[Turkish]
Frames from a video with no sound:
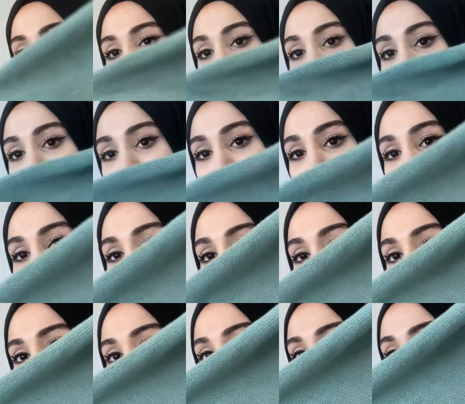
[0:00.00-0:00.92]
Şöyle
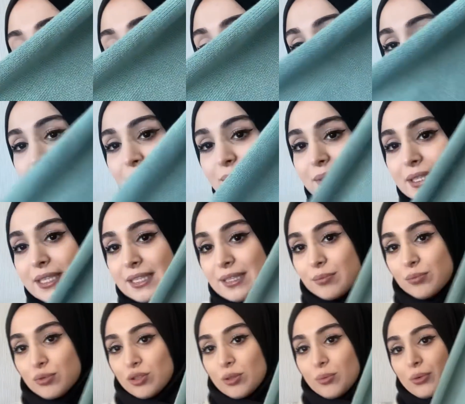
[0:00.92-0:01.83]
kumaşını göstereyim
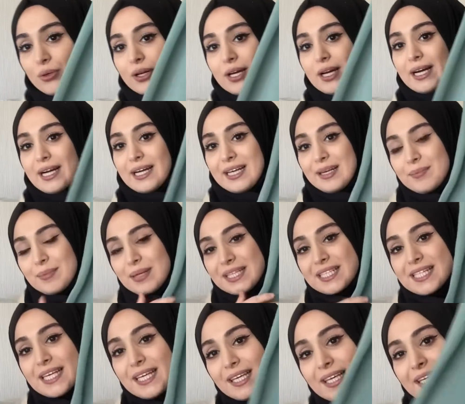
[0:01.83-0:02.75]
size. Bu da böyle kalem
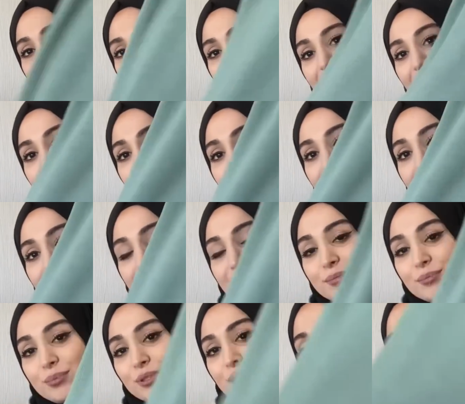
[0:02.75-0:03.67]
etek.
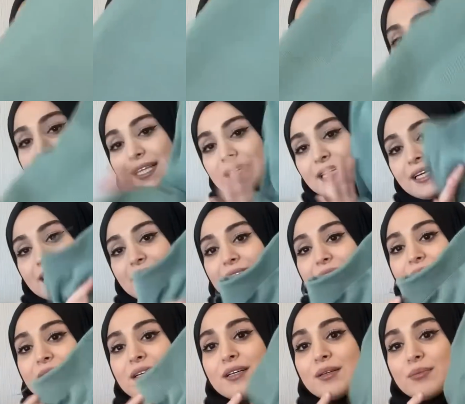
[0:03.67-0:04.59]
Bu şekilde.
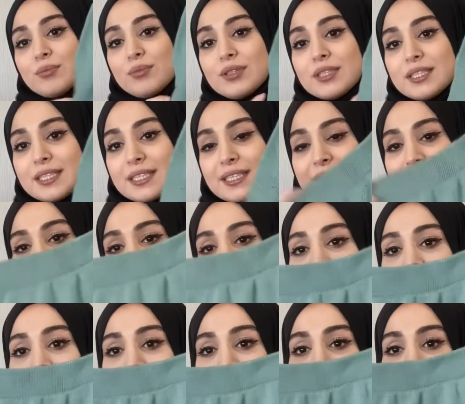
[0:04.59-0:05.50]
Burası da
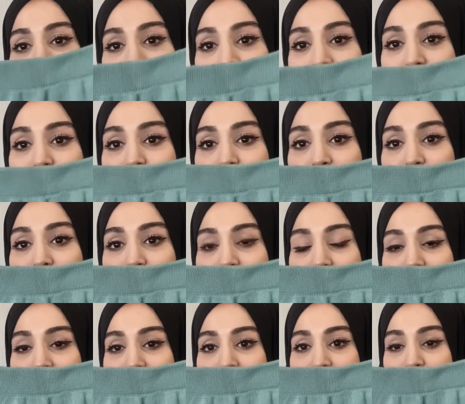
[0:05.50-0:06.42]

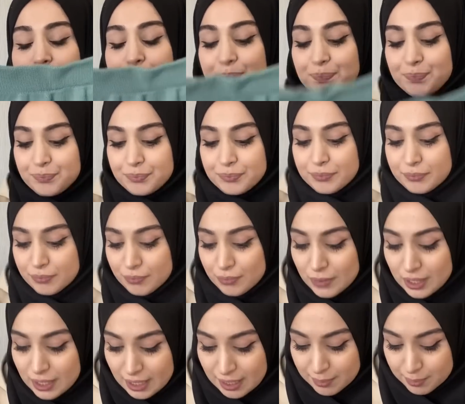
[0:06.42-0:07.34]
böyle.
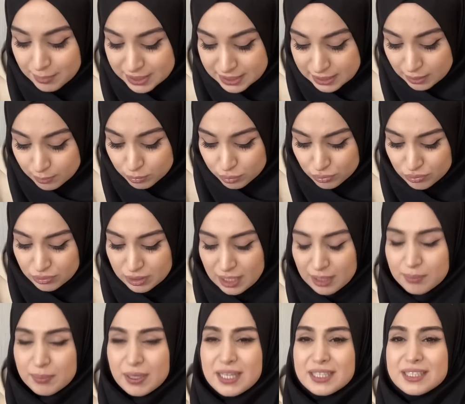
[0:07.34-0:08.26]
E, mesela
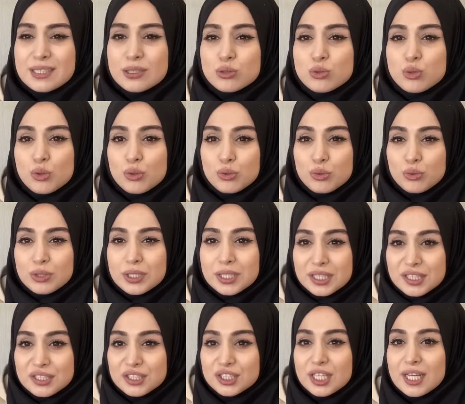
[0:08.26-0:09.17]
bunlar bazen çok
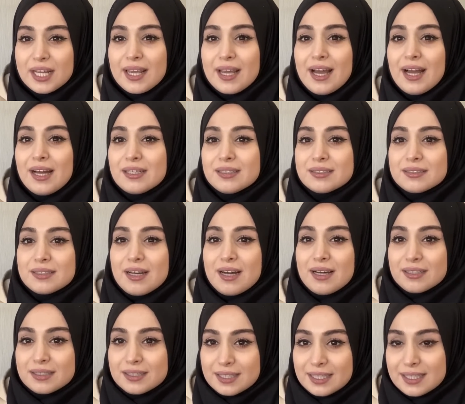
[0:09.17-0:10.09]
yukarı çeker,
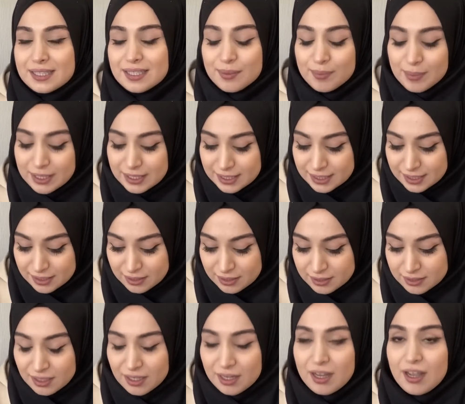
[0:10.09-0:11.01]
rahat
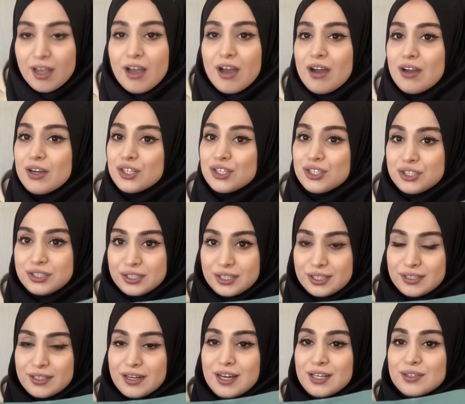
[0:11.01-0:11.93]
edemezsiniz.
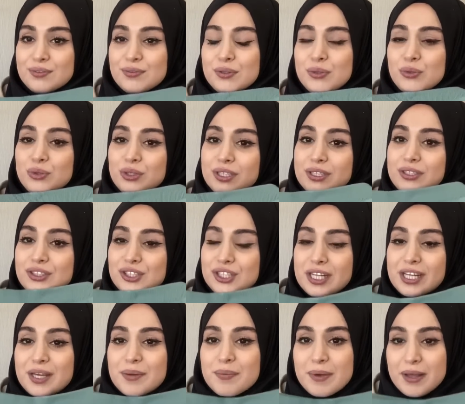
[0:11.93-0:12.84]
Aşırı rahat ve yukarı
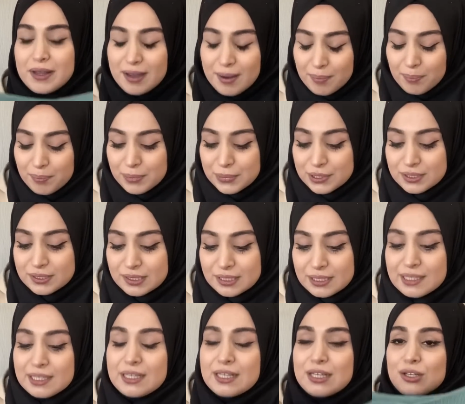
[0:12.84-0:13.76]
çekme yapmadı.
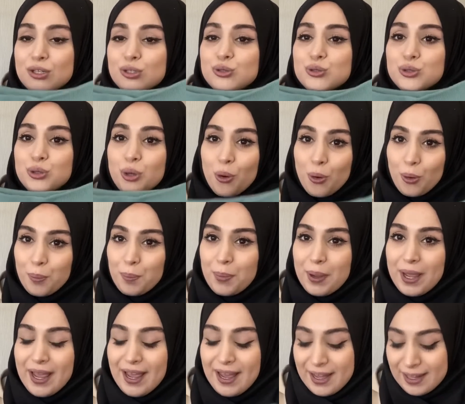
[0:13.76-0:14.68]
Çok
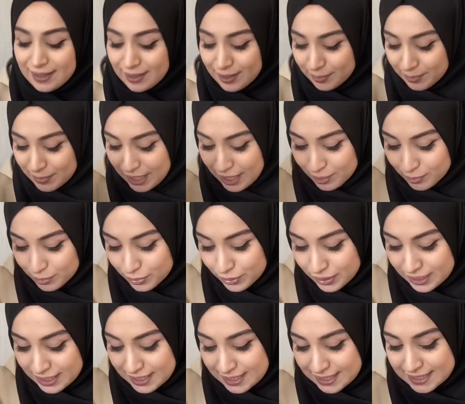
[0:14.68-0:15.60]
beğendim. Yani bu
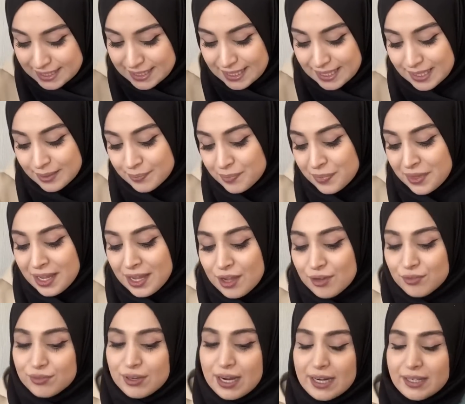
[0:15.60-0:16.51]
ikili takım
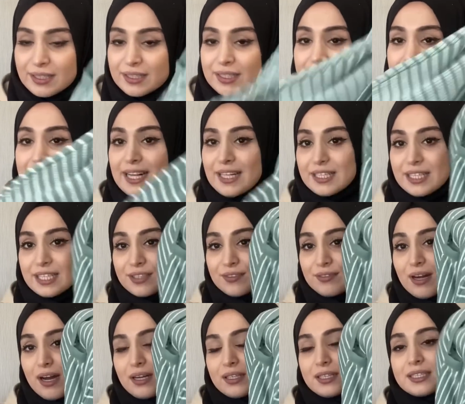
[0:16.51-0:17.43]
farklı renkleri
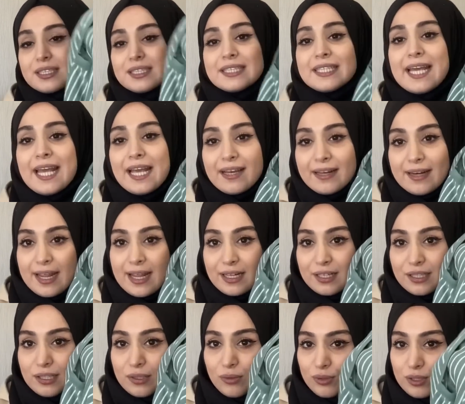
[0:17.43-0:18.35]
vardı. Tek
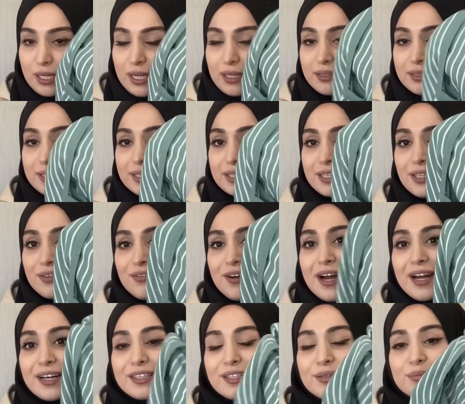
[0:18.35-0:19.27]
renkli olanları da
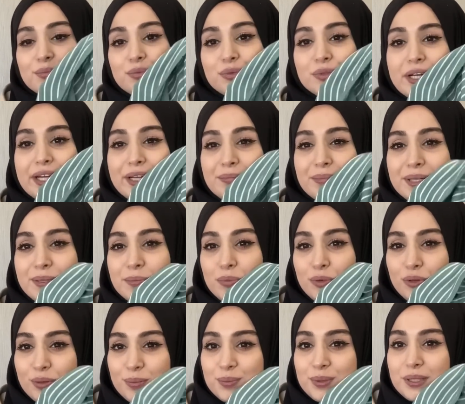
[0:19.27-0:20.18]
vardı ama bu renk benim
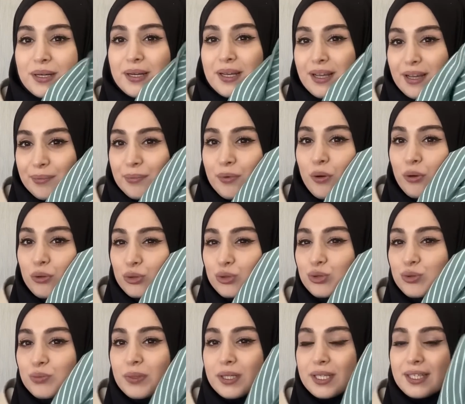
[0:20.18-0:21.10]
böyle bayağı bir
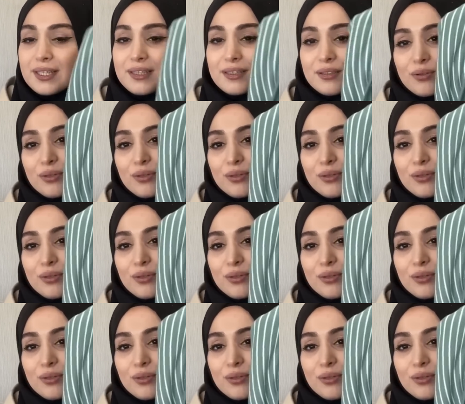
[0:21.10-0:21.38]
hoşuma gitti.